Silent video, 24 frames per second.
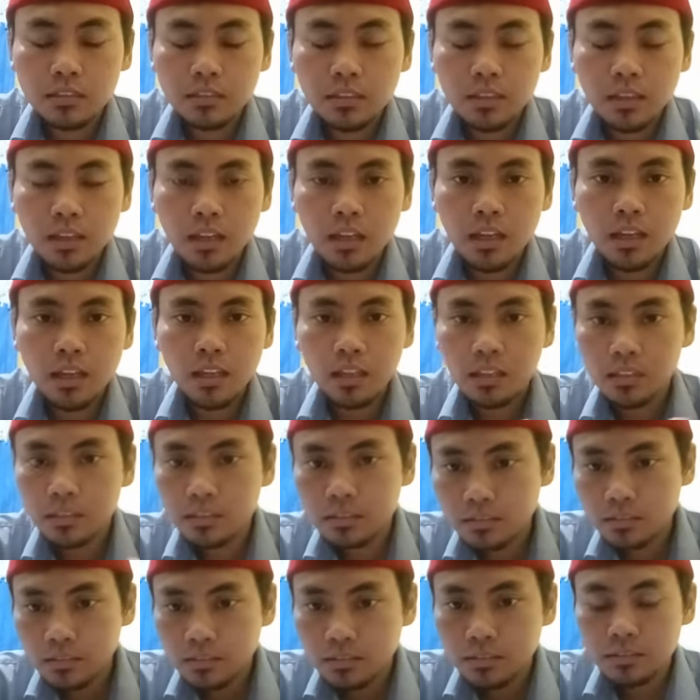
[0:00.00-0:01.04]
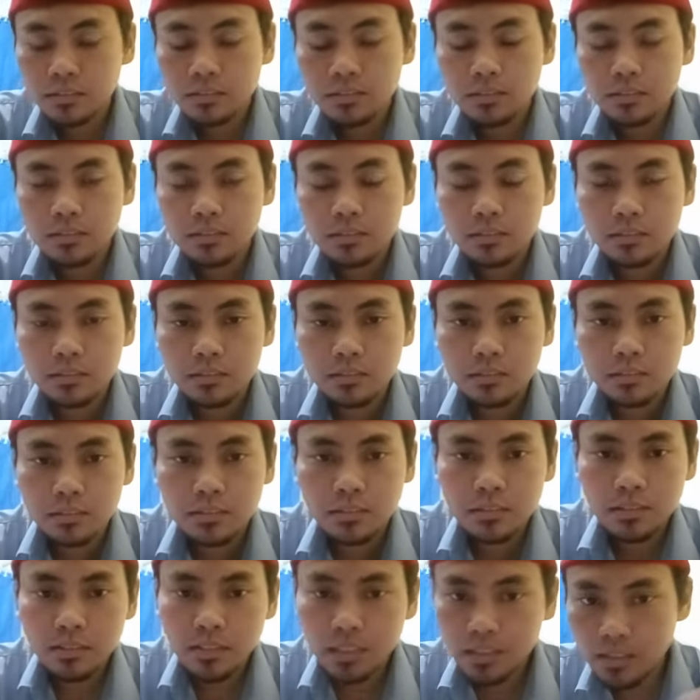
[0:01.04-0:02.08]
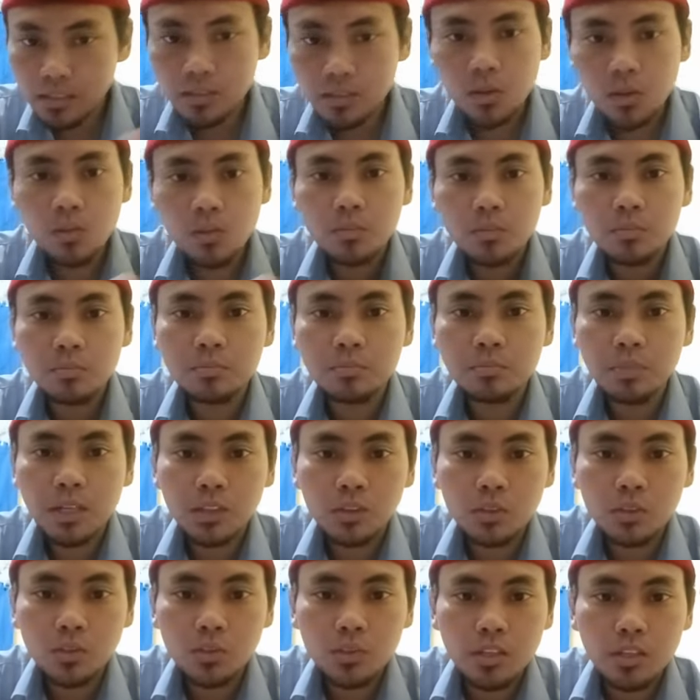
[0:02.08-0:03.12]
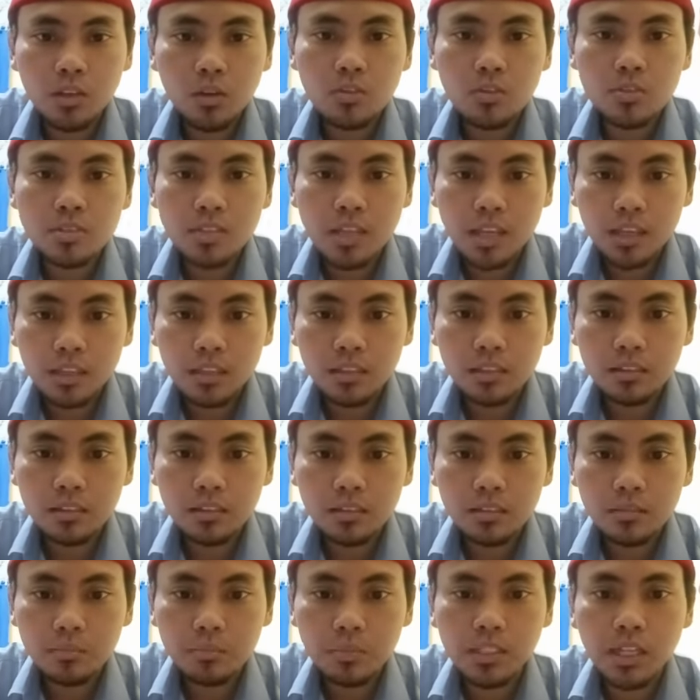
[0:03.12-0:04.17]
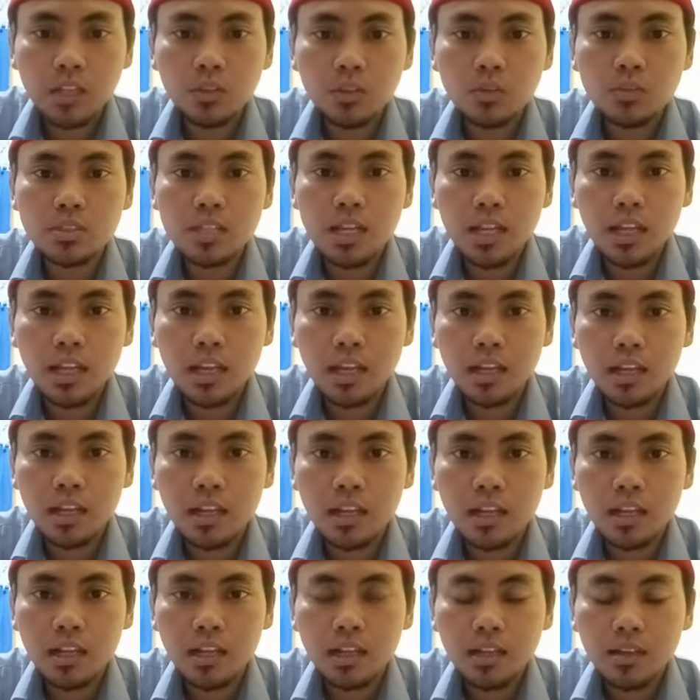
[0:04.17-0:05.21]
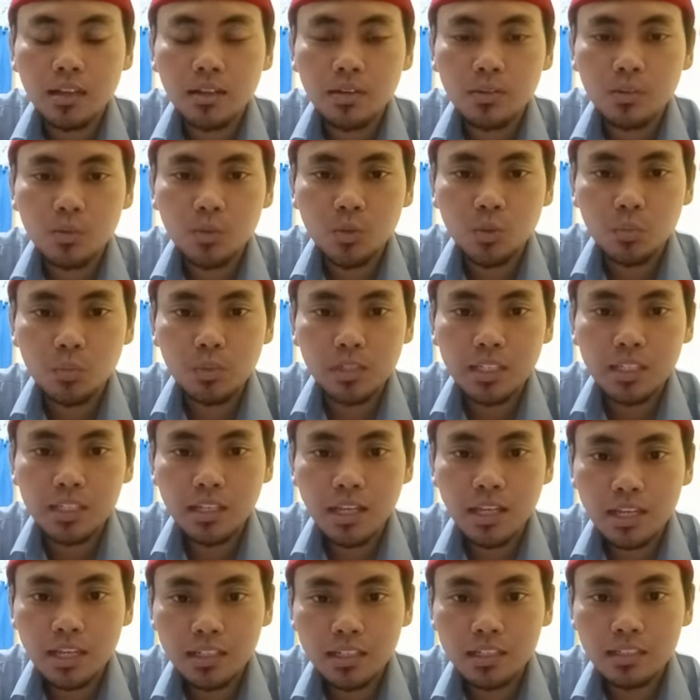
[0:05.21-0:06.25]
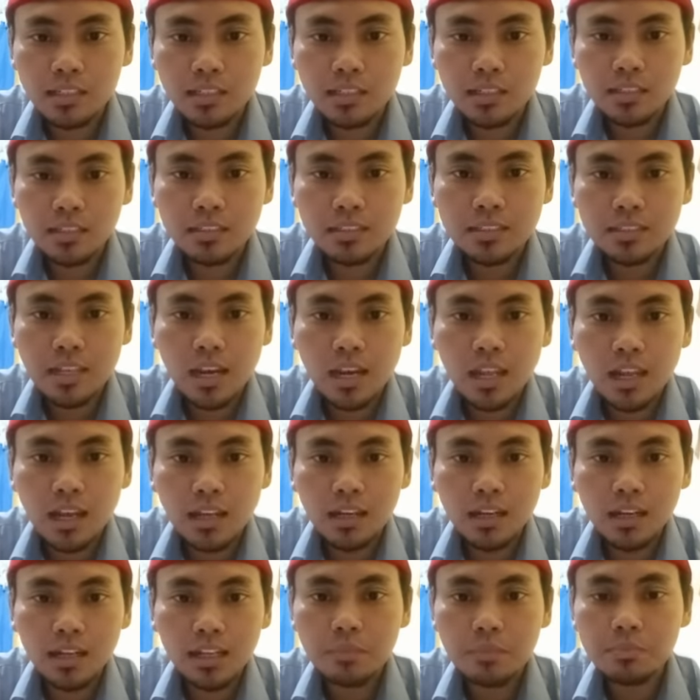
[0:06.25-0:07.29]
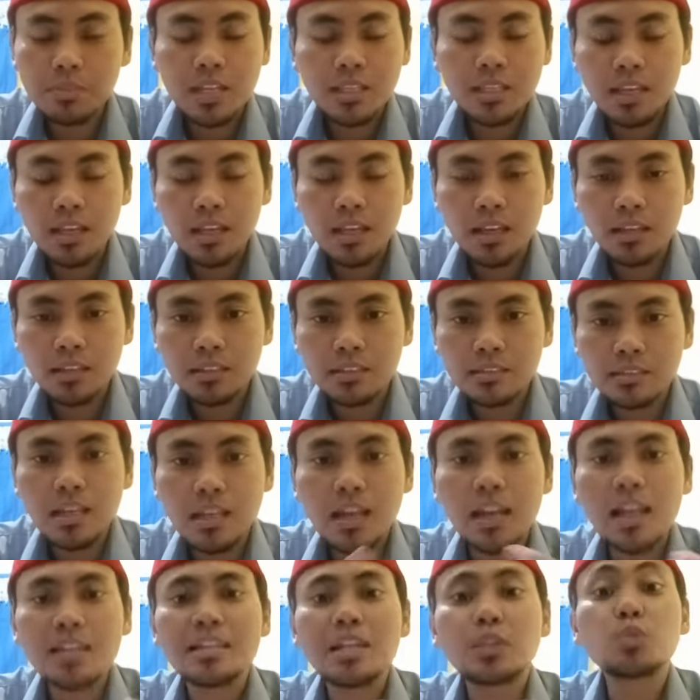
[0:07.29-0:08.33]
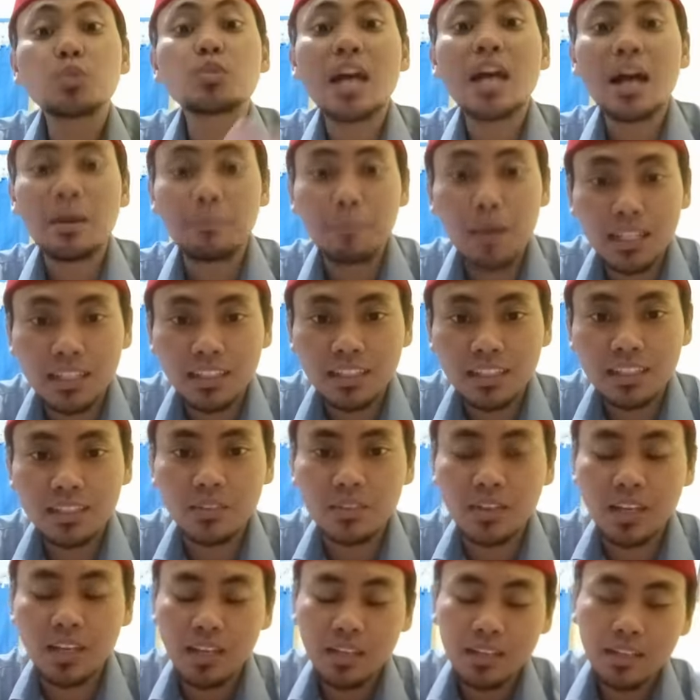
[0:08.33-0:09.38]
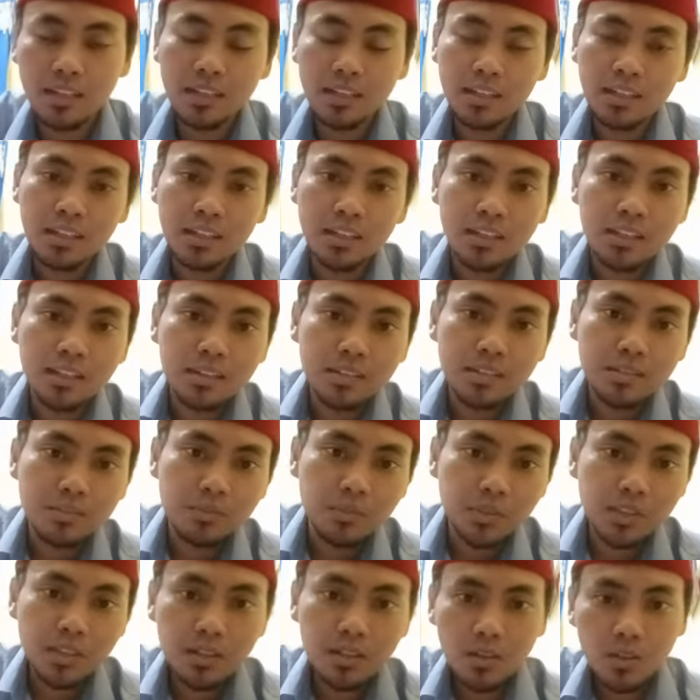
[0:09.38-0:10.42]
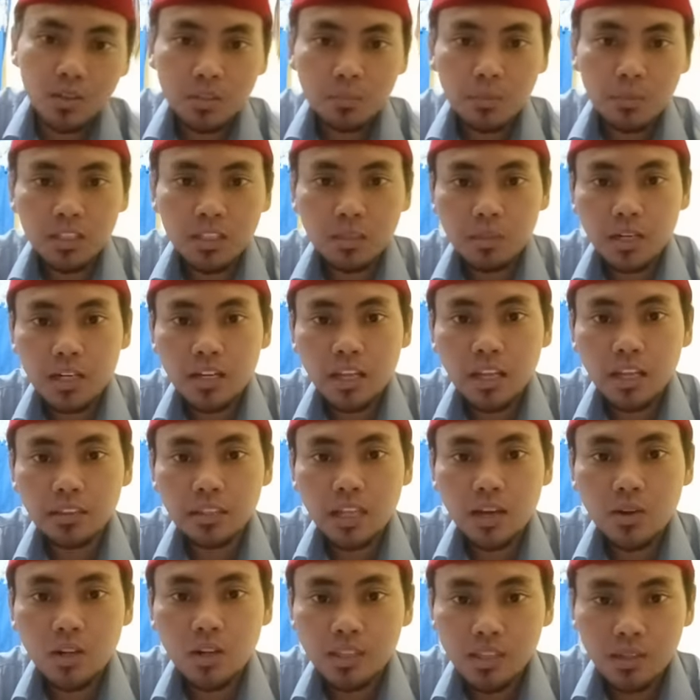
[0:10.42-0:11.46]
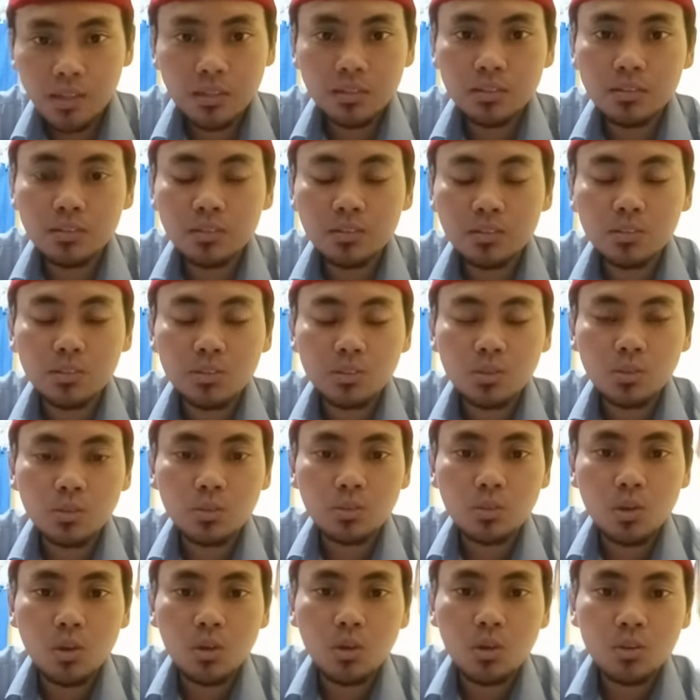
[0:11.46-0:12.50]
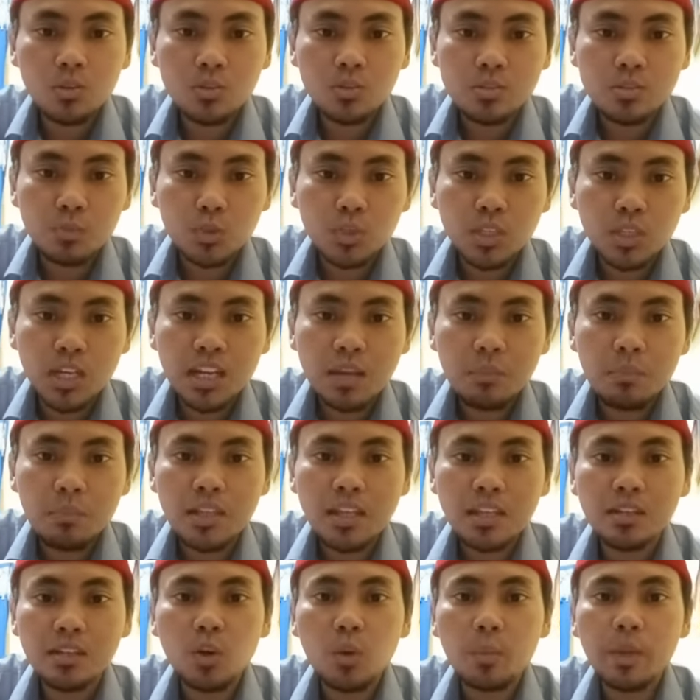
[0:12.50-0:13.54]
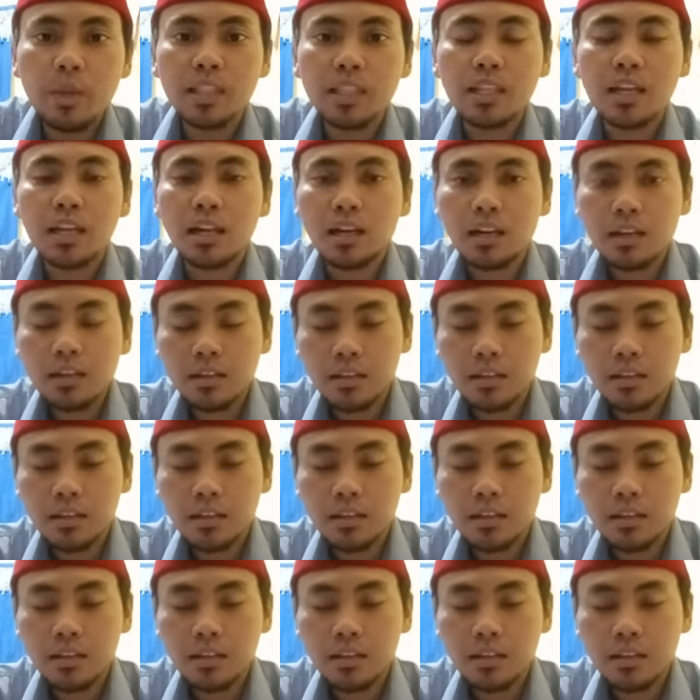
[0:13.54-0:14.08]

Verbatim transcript: Nah, nanti tolong bantu di cross check benar atau salah. Untuk menghindari kesalahan, anggap saja salah satu sahabat gitu ya. Mungkin kalau teman-teman ada yang tahu nanti tolong sebutkan namanya di komentar.